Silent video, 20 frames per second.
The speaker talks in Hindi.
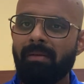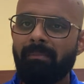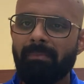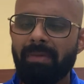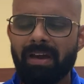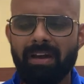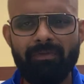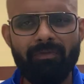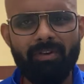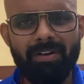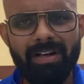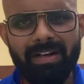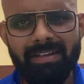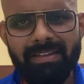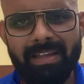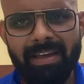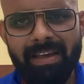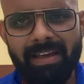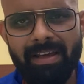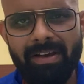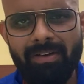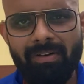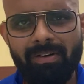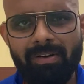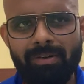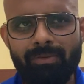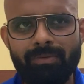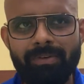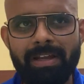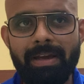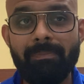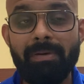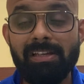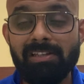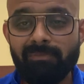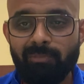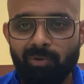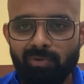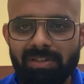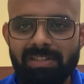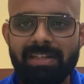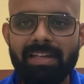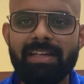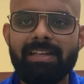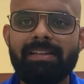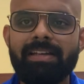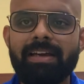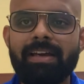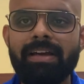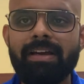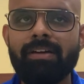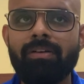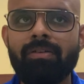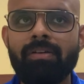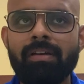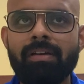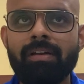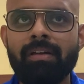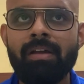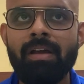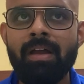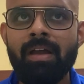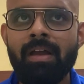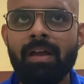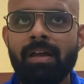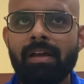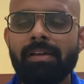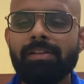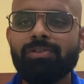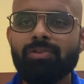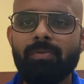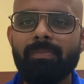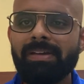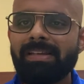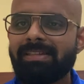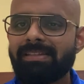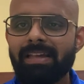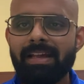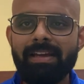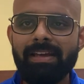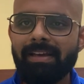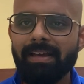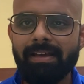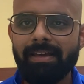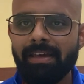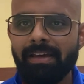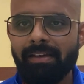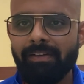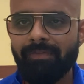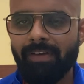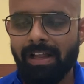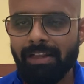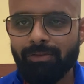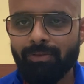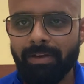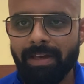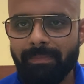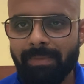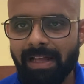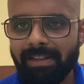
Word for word: बेयर फुटेड थे और उनके पास बूट्स नहीं थे और जो भी इस तरीके की फालतू की